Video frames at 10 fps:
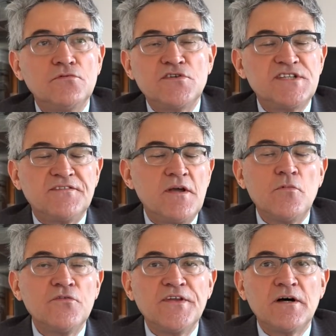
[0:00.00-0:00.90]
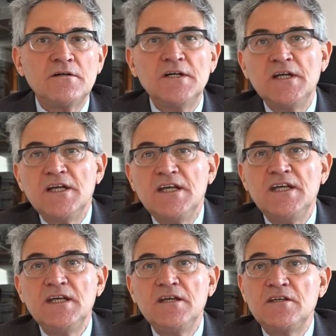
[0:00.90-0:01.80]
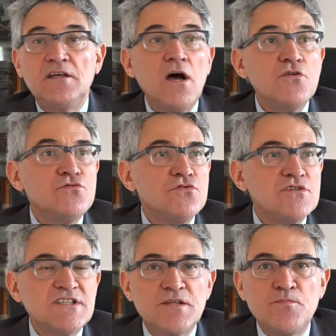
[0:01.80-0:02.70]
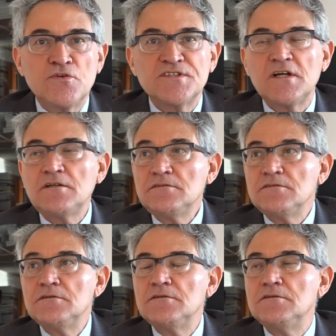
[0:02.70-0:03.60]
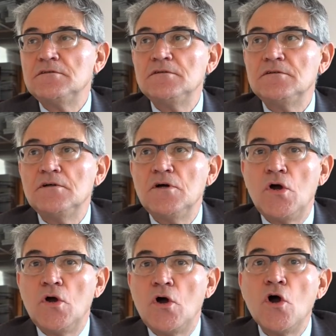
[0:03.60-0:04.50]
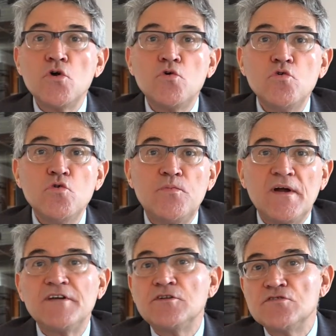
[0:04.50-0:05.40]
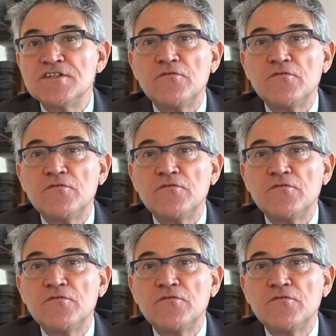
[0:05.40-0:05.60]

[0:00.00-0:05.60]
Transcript: d'un certain montant et qui a un taux de 7%, euh, un couple avec deux